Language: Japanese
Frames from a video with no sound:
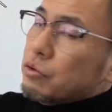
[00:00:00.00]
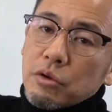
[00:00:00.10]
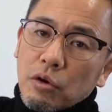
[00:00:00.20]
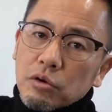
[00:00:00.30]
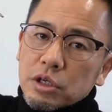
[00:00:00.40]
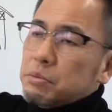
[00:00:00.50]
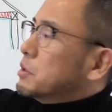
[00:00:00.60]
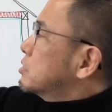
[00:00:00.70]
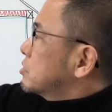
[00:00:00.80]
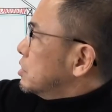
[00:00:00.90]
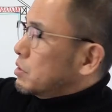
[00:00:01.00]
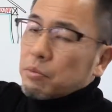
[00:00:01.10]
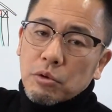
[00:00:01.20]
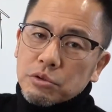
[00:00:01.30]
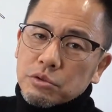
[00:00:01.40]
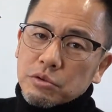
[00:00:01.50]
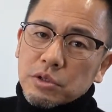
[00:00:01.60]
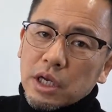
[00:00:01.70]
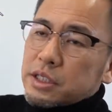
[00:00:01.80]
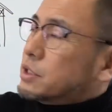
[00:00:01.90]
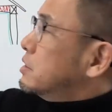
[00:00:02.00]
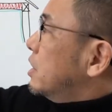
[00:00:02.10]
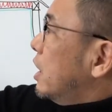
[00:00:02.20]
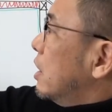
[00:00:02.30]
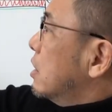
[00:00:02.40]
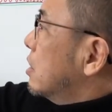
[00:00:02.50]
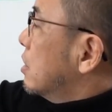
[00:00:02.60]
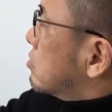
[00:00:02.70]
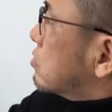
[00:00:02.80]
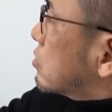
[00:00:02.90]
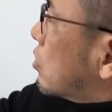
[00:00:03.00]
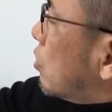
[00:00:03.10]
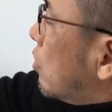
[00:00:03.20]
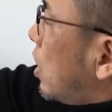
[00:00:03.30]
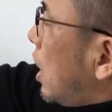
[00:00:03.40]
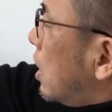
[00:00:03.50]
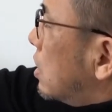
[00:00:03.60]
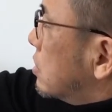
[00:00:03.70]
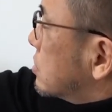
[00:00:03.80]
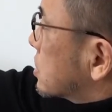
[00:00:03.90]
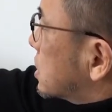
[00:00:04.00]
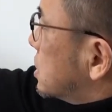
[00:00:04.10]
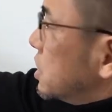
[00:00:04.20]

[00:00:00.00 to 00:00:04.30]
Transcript: の気密っていうのはものすごく大切でここがき